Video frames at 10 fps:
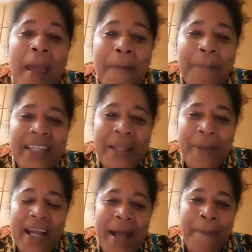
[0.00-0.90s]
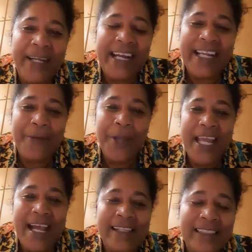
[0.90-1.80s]
Vente para acá para que
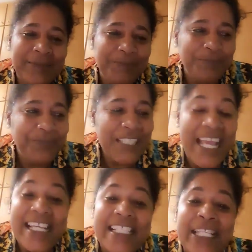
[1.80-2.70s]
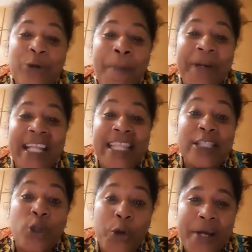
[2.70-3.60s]
veas que si no
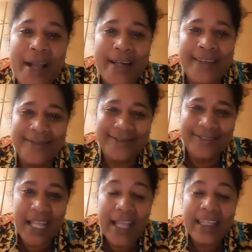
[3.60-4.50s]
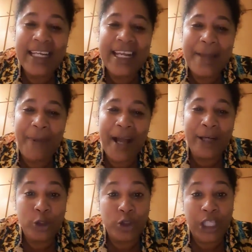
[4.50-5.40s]
aprendes a ahorrar, tienes que
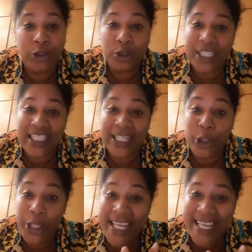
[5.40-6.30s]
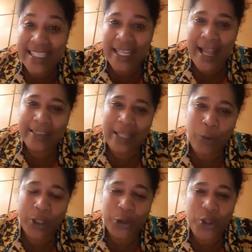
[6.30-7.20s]
pagar 200, 300 y quizás hasta
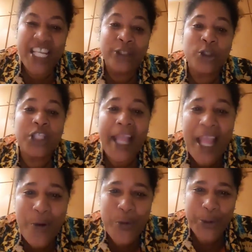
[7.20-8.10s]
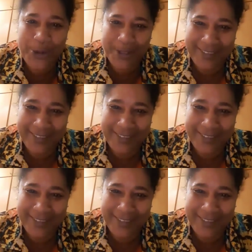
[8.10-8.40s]
400 euros